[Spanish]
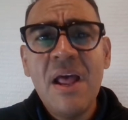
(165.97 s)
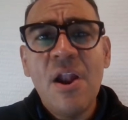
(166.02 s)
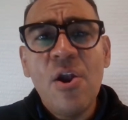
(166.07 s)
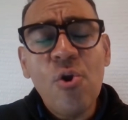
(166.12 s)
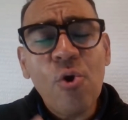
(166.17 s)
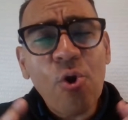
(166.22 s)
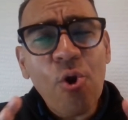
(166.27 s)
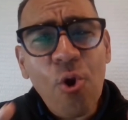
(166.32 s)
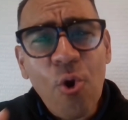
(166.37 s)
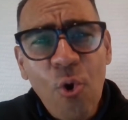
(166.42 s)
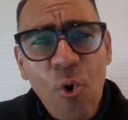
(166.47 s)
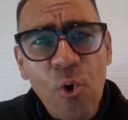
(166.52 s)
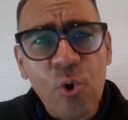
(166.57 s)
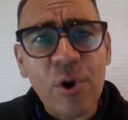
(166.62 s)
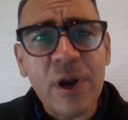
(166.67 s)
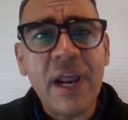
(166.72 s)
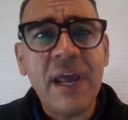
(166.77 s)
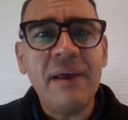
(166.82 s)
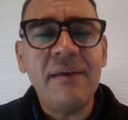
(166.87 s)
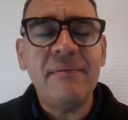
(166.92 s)
Lo que
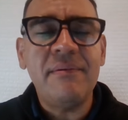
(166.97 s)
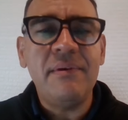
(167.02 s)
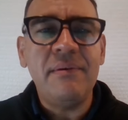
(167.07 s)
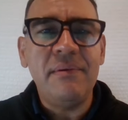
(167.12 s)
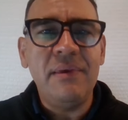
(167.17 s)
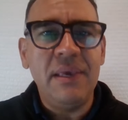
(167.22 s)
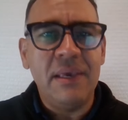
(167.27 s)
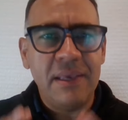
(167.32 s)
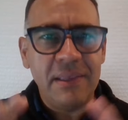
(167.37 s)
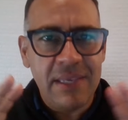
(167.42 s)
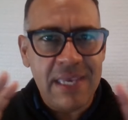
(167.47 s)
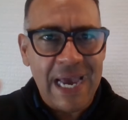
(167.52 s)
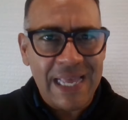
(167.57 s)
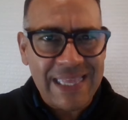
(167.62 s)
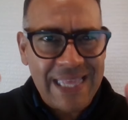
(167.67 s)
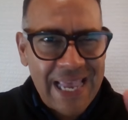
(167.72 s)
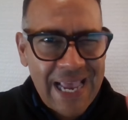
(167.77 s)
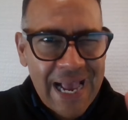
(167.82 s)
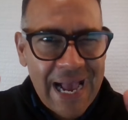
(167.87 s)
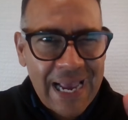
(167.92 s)
ocurre, y ya
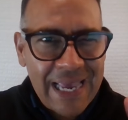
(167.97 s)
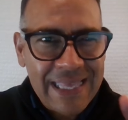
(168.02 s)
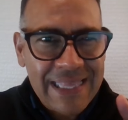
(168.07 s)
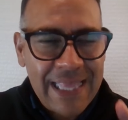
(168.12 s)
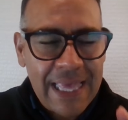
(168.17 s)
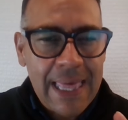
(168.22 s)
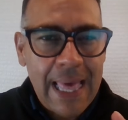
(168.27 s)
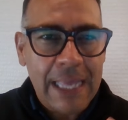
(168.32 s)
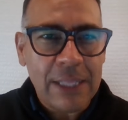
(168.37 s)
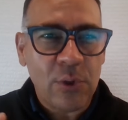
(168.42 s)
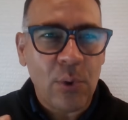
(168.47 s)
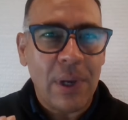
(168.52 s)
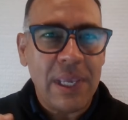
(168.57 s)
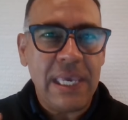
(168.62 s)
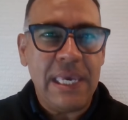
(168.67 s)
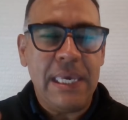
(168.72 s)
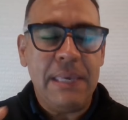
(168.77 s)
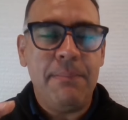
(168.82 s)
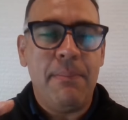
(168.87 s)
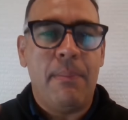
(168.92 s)
tengan este dato
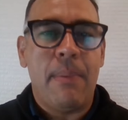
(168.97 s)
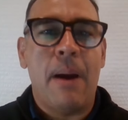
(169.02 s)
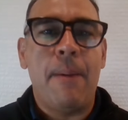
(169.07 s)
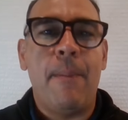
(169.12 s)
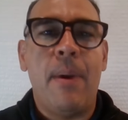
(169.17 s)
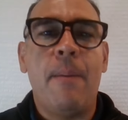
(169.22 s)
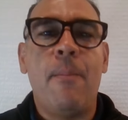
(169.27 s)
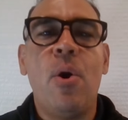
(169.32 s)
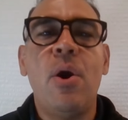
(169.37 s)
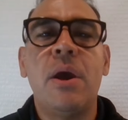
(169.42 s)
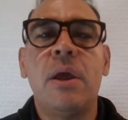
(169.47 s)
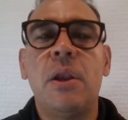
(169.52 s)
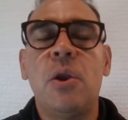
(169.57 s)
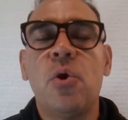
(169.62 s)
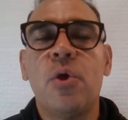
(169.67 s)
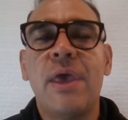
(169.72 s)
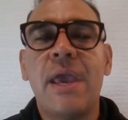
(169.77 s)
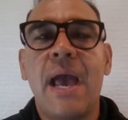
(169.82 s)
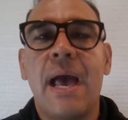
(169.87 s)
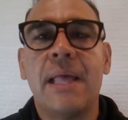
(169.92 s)
allí, vamos a
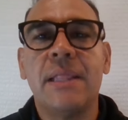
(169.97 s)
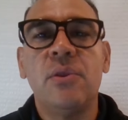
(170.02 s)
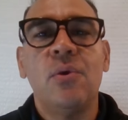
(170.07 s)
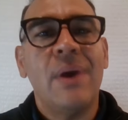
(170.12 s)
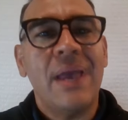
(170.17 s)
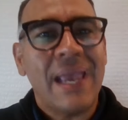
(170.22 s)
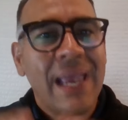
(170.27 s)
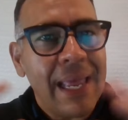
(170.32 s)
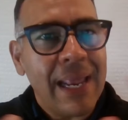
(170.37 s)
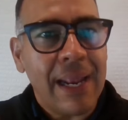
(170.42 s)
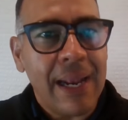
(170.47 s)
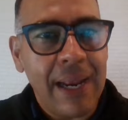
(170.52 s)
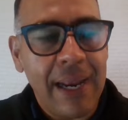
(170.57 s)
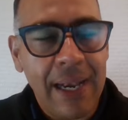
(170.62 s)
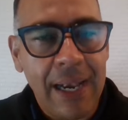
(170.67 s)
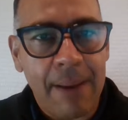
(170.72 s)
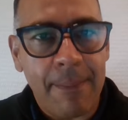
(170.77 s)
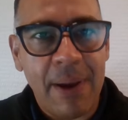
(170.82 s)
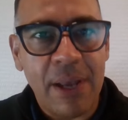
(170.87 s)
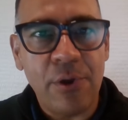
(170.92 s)
irlo dejando, es que
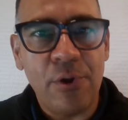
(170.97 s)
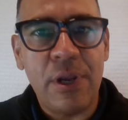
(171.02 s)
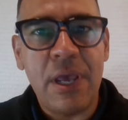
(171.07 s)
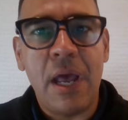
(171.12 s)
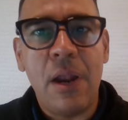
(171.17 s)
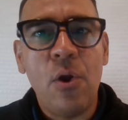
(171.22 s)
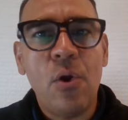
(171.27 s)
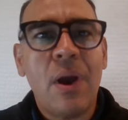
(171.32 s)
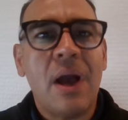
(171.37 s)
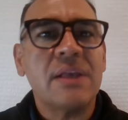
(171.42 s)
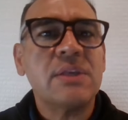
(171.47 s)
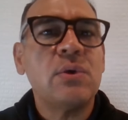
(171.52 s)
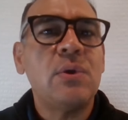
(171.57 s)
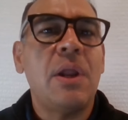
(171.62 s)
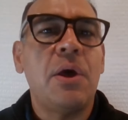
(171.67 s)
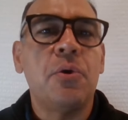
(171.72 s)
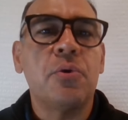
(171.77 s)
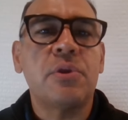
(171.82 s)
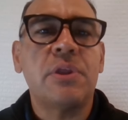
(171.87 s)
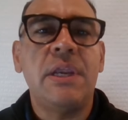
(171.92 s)
en la mayoría de los casos
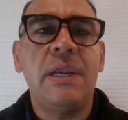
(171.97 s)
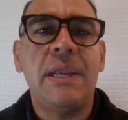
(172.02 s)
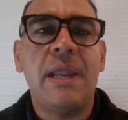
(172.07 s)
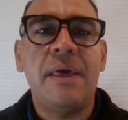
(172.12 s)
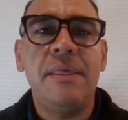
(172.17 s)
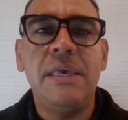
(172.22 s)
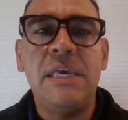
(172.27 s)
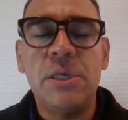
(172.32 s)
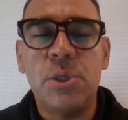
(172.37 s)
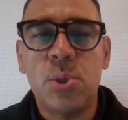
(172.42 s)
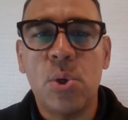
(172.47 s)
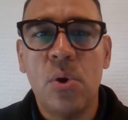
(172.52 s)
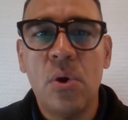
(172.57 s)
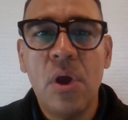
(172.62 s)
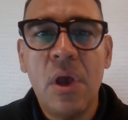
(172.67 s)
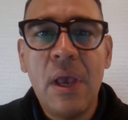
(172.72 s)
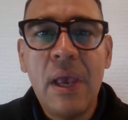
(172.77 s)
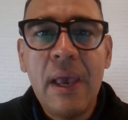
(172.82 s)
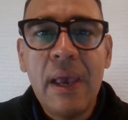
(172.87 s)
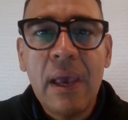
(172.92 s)
la doctrina ha dicho
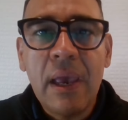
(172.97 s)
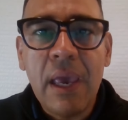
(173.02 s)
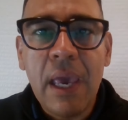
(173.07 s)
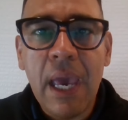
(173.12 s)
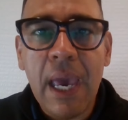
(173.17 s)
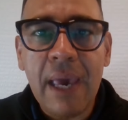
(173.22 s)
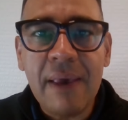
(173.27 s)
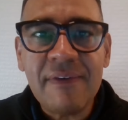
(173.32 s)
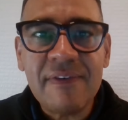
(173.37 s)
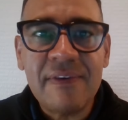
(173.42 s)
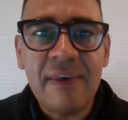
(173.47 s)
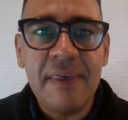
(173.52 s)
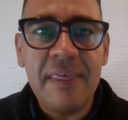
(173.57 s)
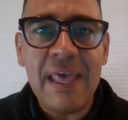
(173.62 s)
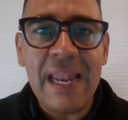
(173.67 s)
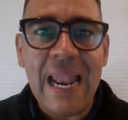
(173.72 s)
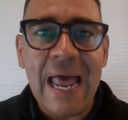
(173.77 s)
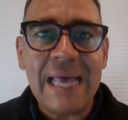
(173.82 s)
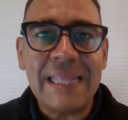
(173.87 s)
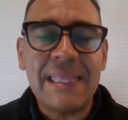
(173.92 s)
que se
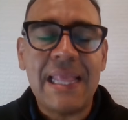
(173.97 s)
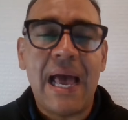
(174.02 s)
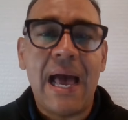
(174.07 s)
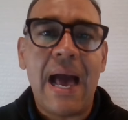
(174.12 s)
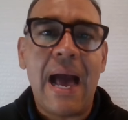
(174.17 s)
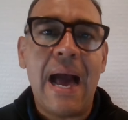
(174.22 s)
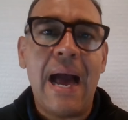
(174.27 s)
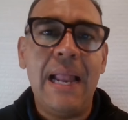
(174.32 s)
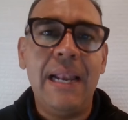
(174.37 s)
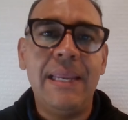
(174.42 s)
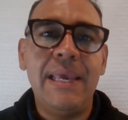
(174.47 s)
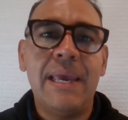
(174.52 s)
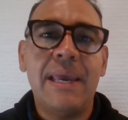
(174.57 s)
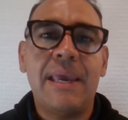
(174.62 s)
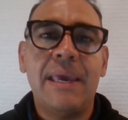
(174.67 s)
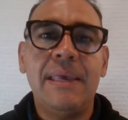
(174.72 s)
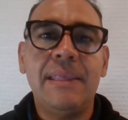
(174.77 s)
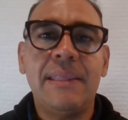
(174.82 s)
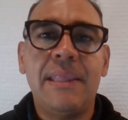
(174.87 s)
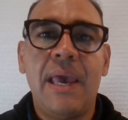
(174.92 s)
delata a alguien
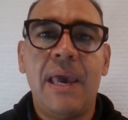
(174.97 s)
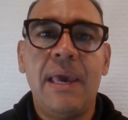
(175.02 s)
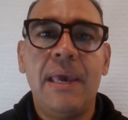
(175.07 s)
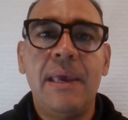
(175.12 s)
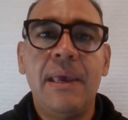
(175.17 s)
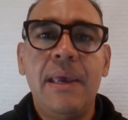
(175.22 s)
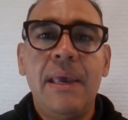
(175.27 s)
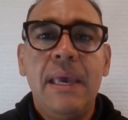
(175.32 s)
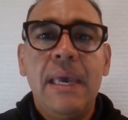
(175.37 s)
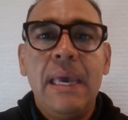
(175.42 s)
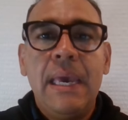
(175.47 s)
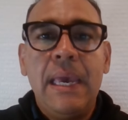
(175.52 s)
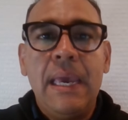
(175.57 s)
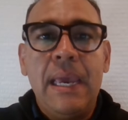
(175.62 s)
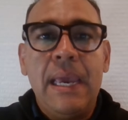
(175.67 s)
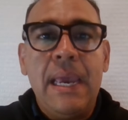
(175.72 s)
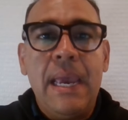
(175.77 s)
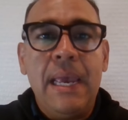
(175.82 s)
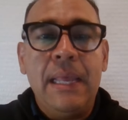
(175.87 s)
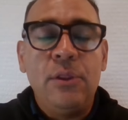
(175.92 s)
que esté
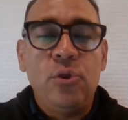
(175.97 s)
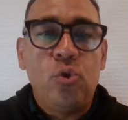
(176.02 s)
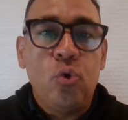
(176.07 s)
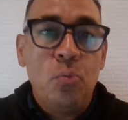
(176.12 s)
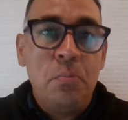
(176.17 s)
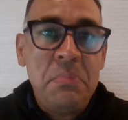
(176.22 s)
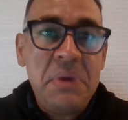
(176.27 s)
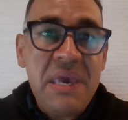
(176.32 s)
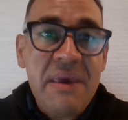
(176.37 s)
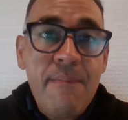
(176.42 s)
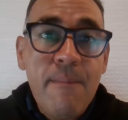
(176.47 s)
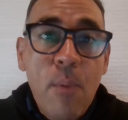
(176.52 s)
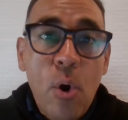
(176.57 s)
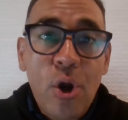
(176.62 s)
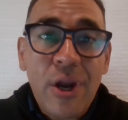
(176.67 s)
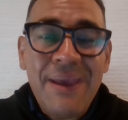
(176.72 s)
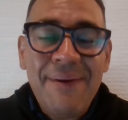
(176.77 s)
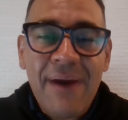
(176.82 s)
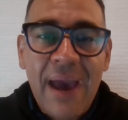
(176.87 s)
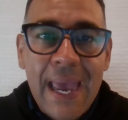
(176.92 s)
en tu mismo
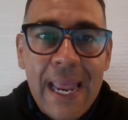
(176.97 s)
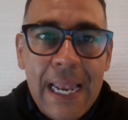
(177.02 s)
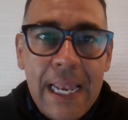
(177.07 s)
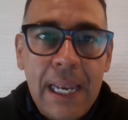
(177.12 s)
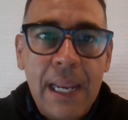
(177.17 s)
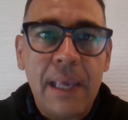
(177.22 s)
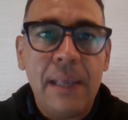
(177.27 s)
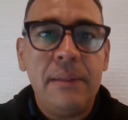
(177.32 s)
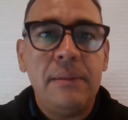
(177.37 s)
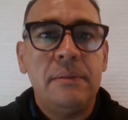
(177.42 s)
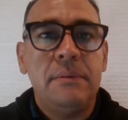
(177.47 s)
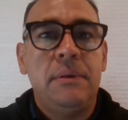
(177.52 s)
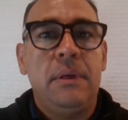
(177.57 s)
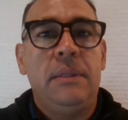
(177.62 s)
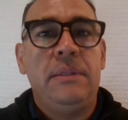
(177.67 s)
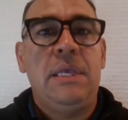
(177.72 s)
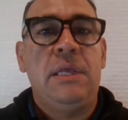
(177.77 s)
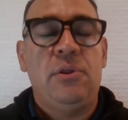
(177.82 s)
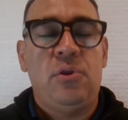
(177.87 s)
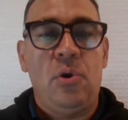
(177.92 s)
nivel,
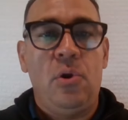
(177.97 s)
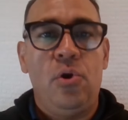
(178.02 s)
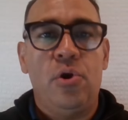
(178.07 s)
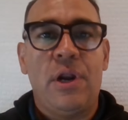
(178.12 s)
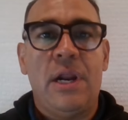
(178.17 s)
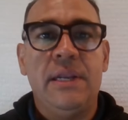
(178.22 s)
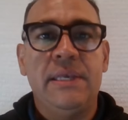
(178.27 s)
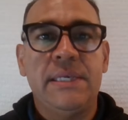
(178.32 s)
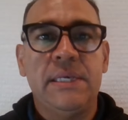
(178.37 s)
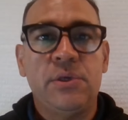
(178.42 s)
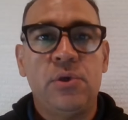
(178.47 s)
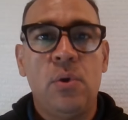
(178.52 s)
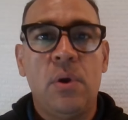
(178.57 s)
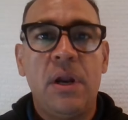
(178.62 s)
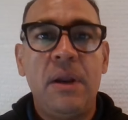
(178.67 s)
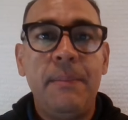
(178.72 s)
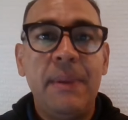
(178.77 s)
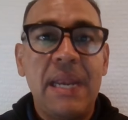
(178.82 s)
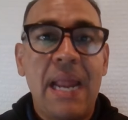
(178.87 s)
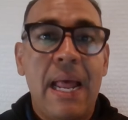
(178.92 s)
dentro de la organización
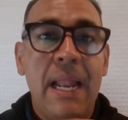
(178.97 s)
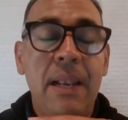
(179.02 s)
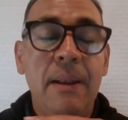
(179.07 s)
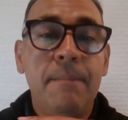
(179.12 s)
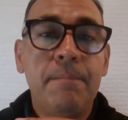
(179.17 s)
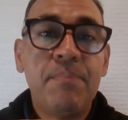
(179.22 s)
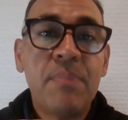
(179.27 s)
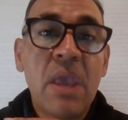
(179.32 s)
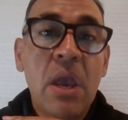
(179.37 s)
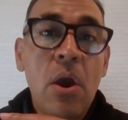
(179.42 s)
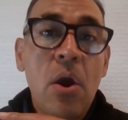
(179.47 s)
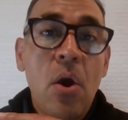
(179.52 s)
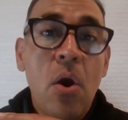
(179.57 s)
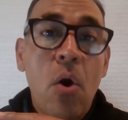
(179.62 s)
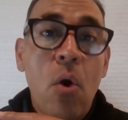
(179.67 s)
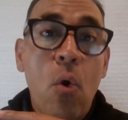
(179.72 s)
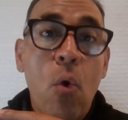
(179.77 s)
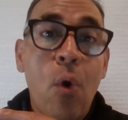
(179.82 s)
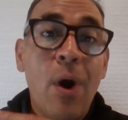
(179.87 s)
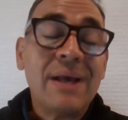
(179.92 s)
criminal,
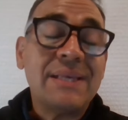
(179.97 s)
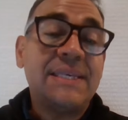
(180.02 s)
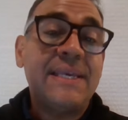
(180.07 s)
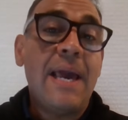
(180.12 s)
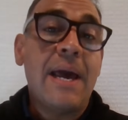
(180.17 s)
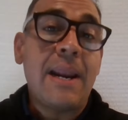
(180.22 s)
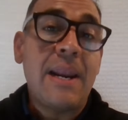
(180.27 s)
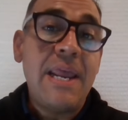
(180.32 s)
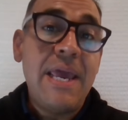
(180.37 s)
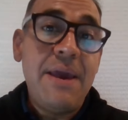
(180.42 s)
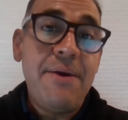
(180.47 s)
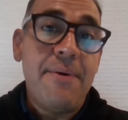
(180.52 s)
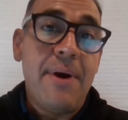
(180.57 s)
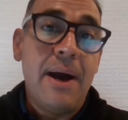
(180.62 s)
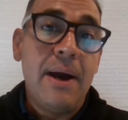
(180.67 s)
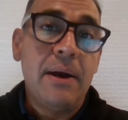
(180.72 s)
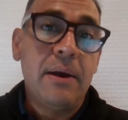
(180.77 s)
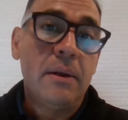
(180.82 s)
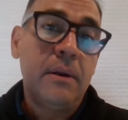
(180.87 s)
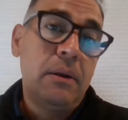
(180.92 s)
o hacia
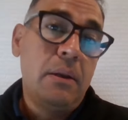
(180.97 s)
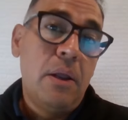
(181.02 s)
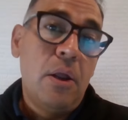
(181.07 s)
arriba,